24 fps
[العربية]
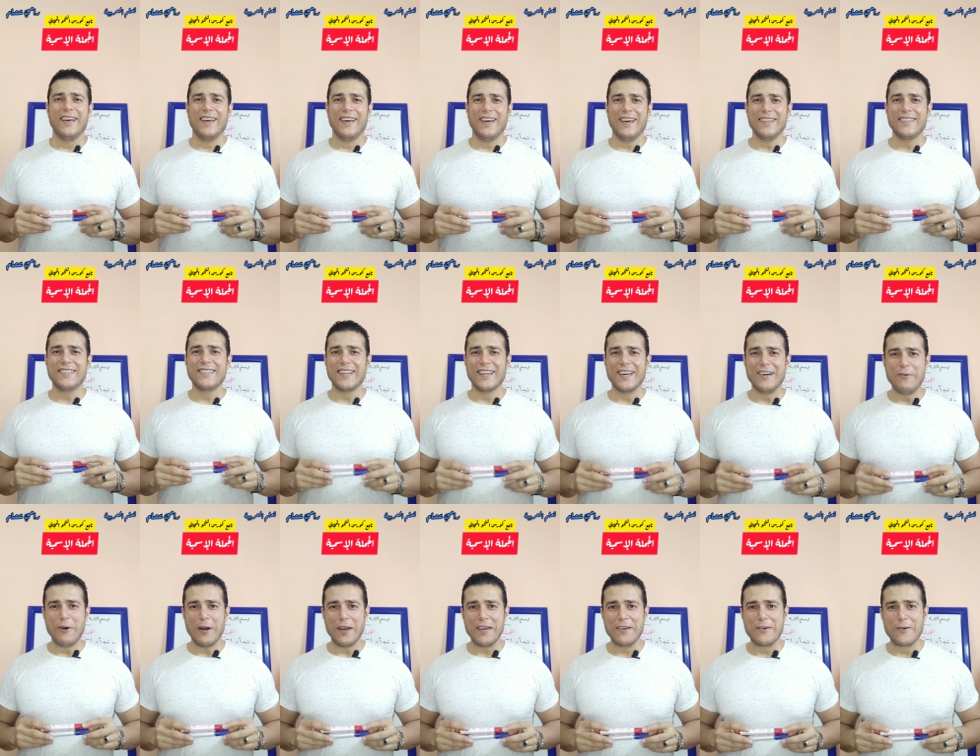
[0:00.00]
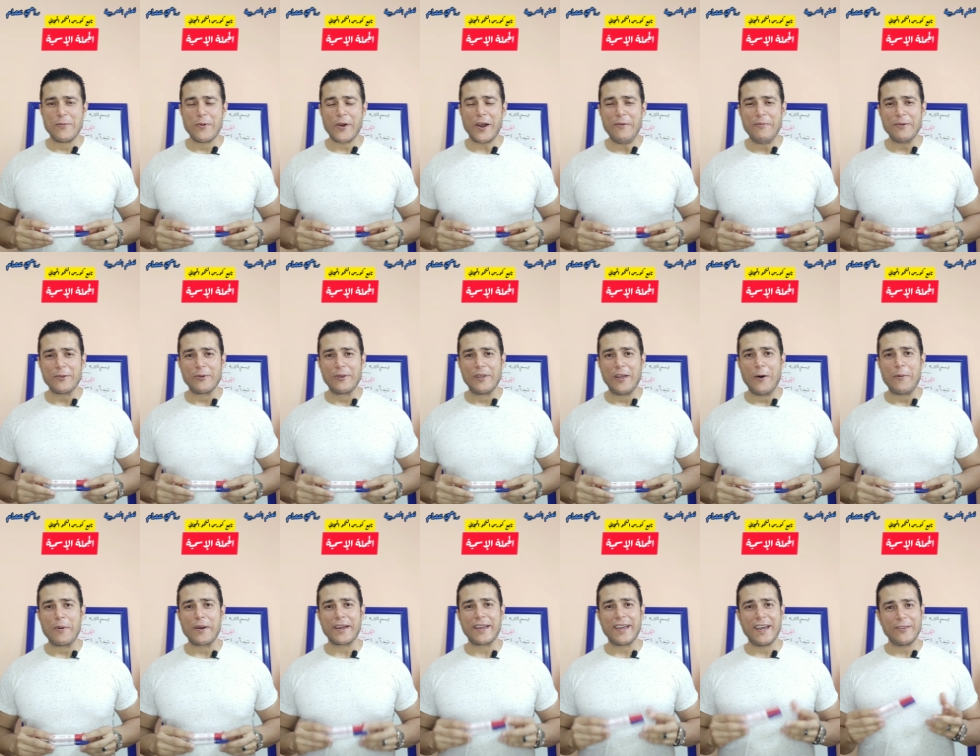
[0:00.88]
السلام عليكم ورحمة الله
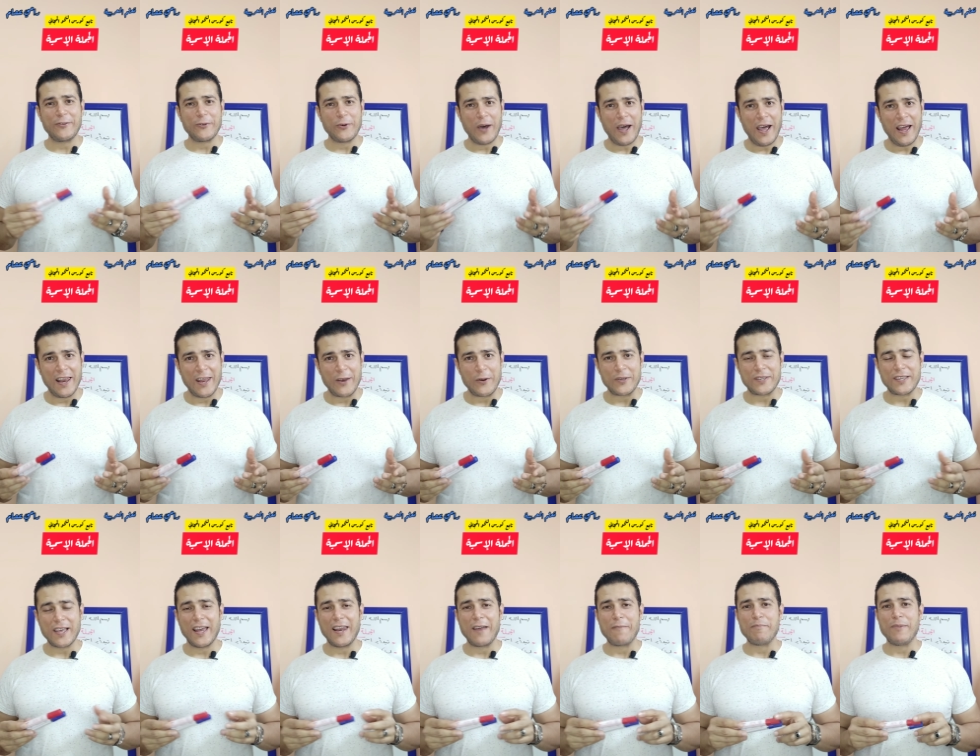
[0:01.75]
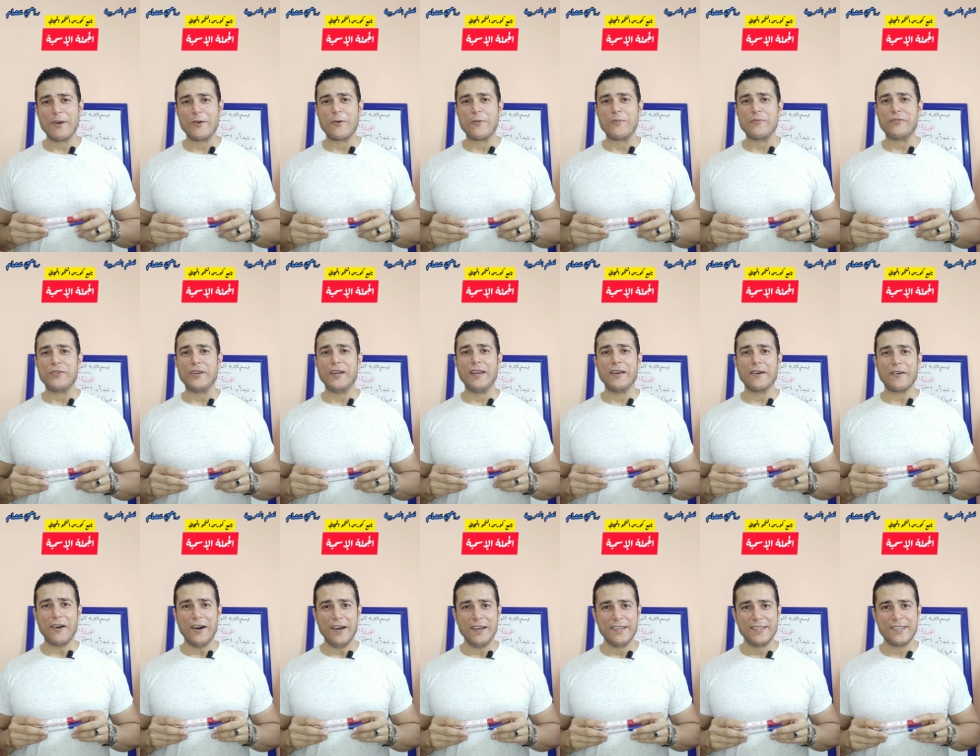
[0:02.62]
وبركاته أهلا وسهلا بكم في
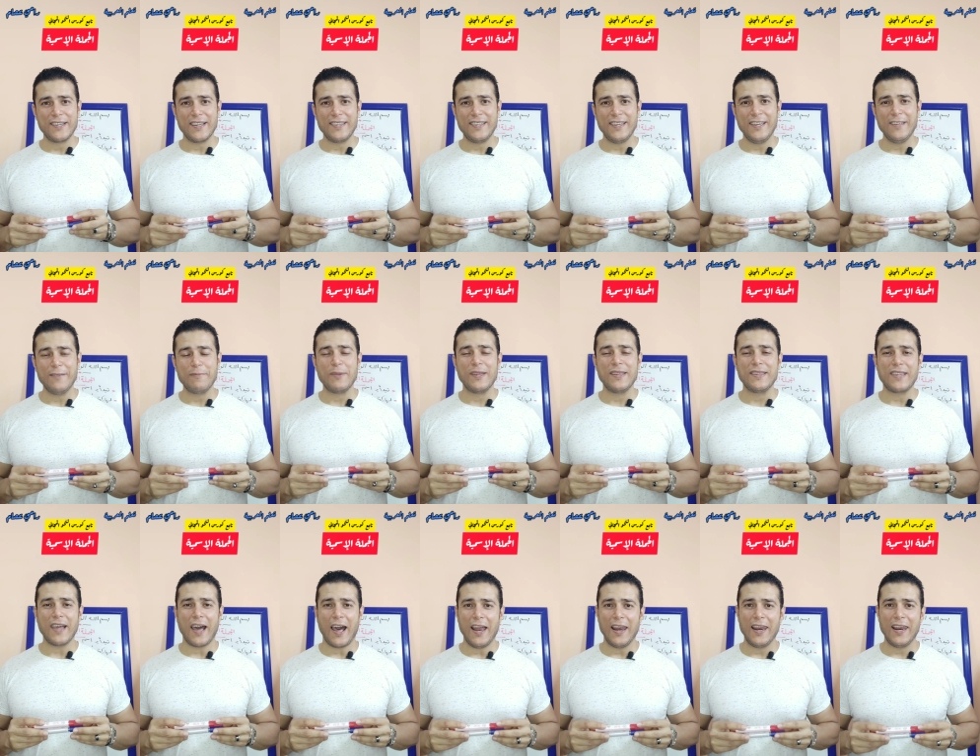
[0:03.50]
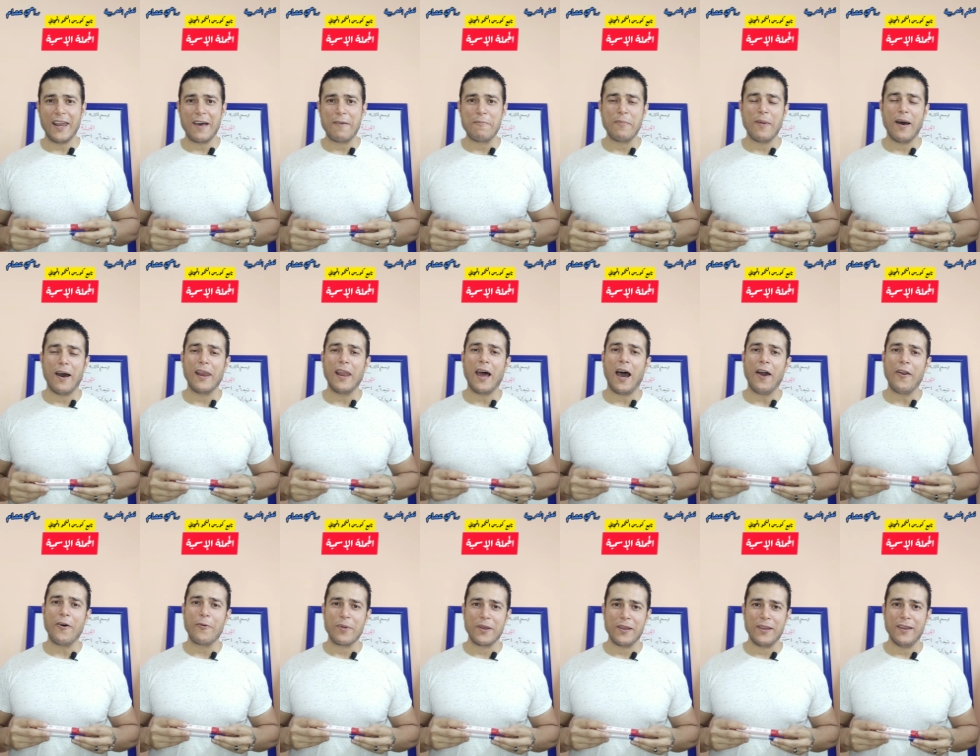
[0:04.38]
لقاء جديد من تعلم
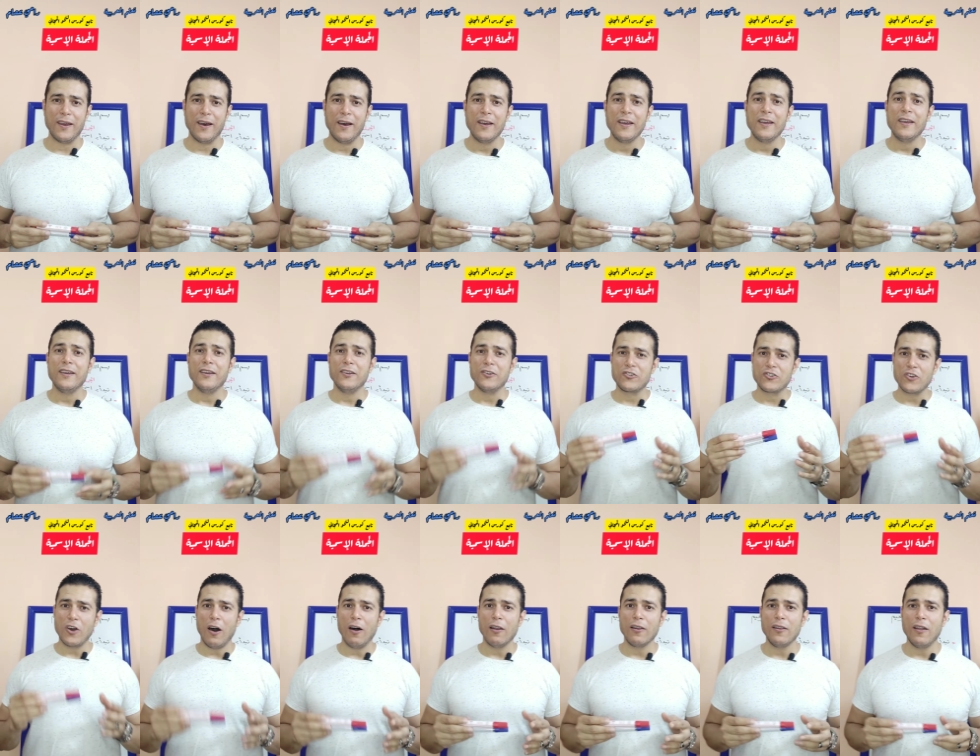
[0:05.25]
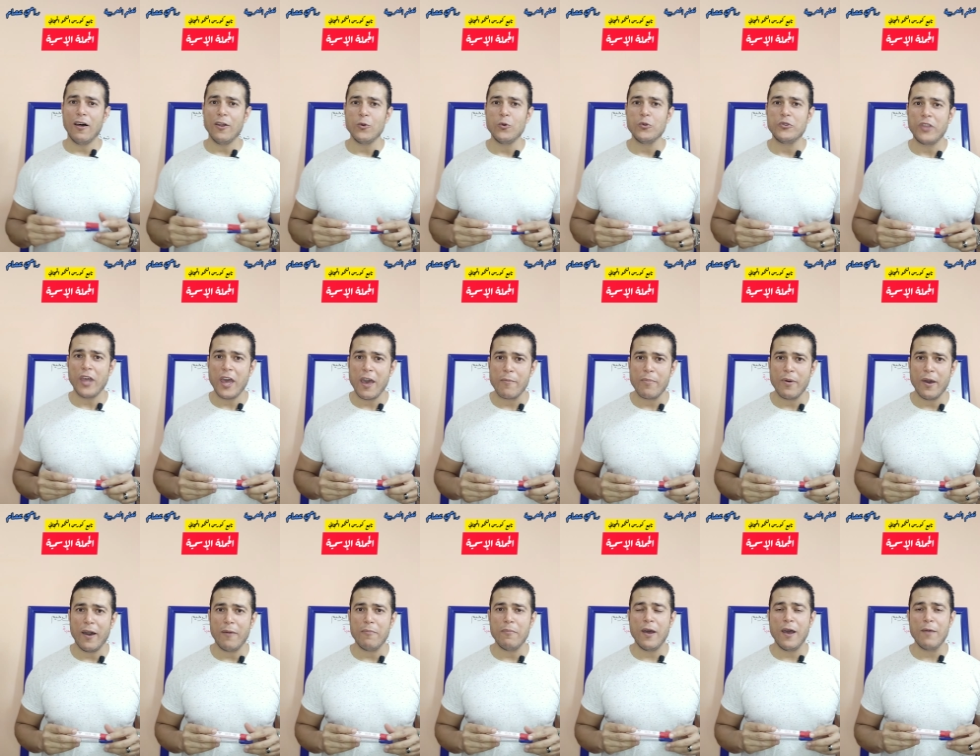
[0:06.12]
العربية إن شاء الله
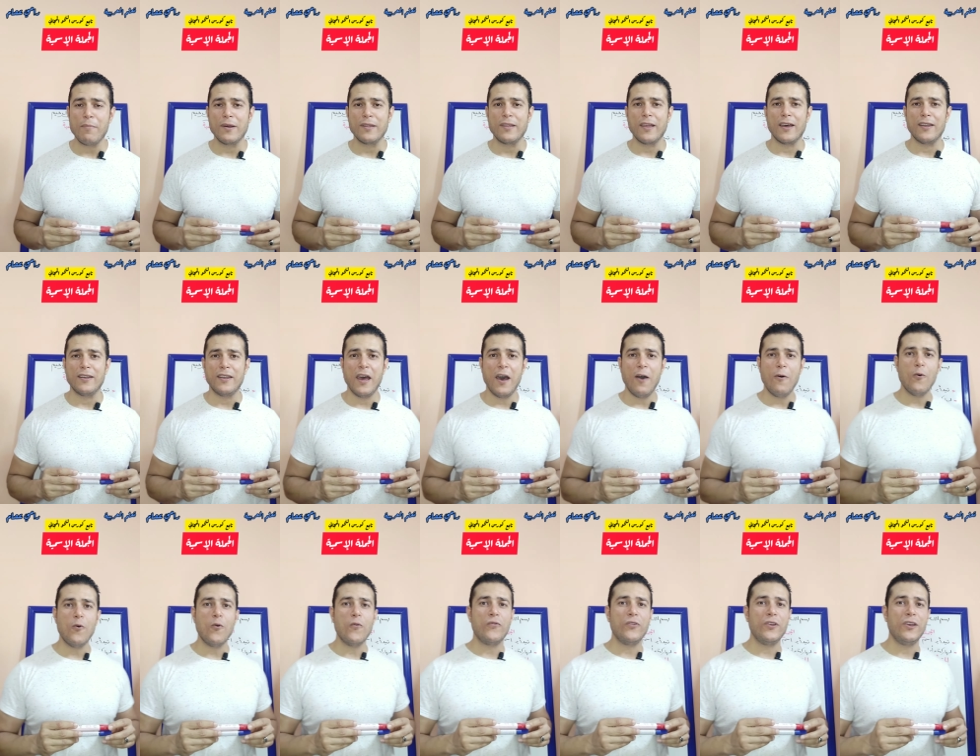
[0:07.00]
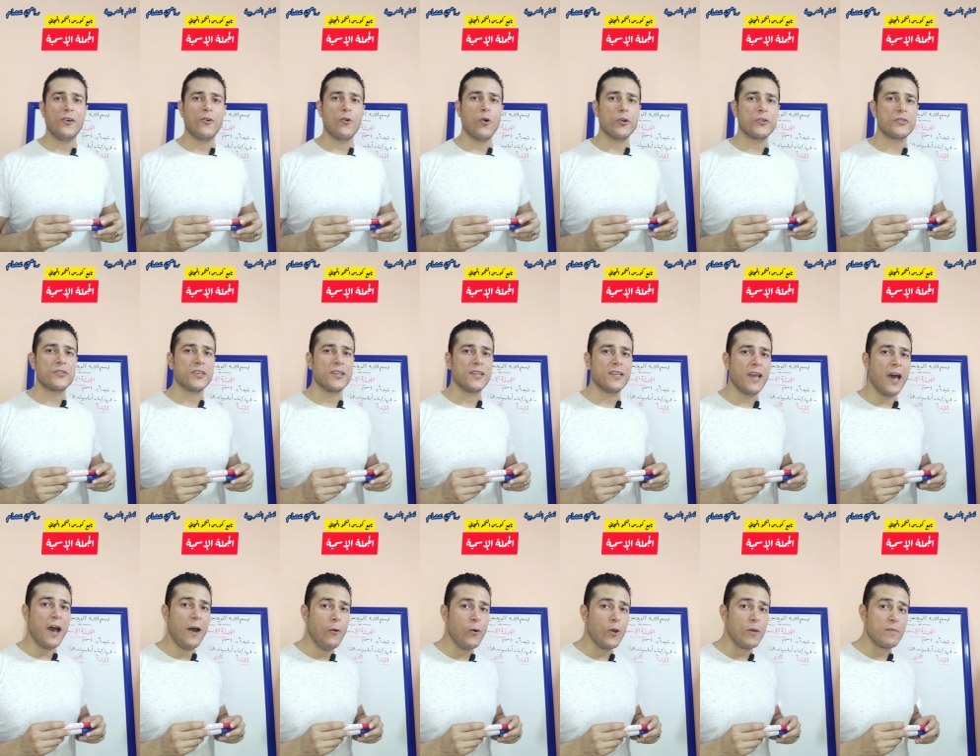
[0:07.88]
نتابع ما بدأناه في كورس
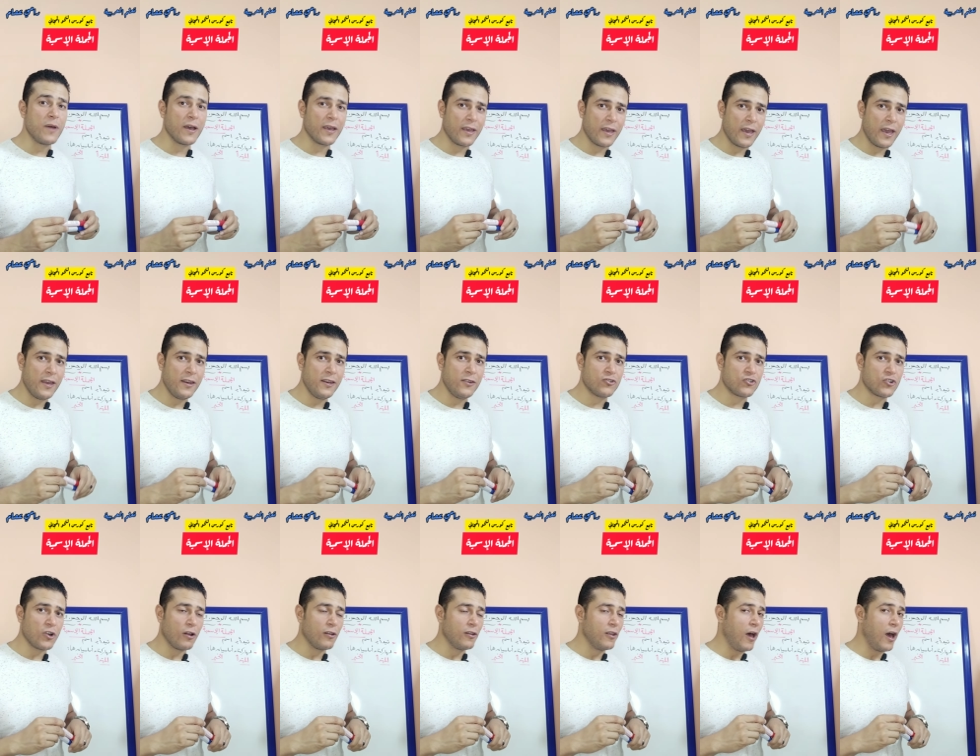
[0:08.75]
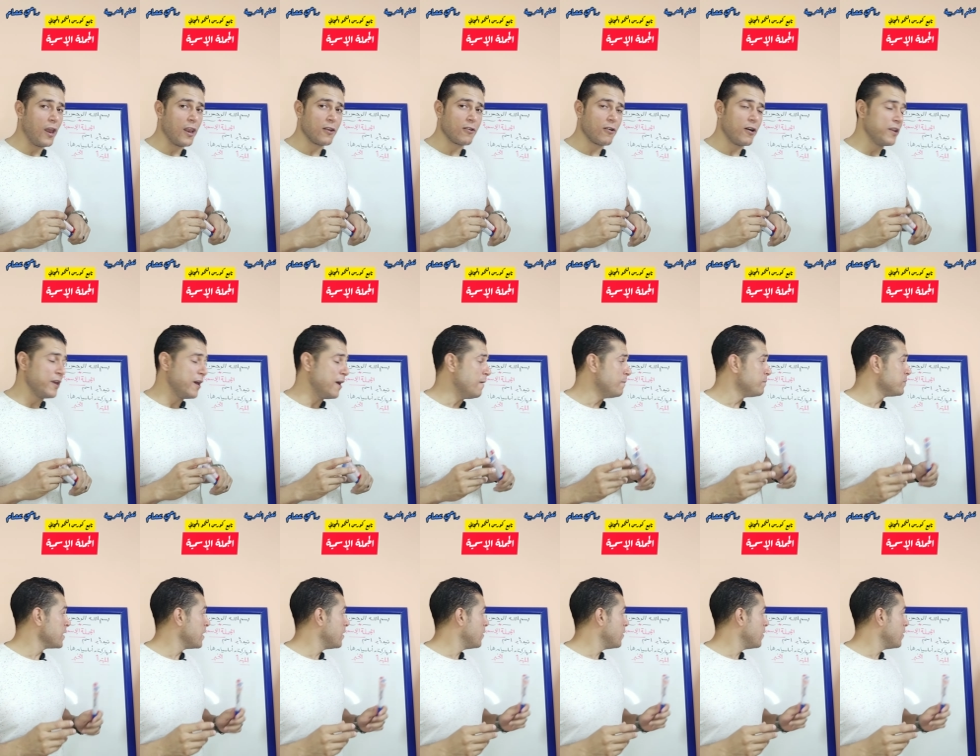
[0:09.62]
النحو المجاني إن شاء الله على القناة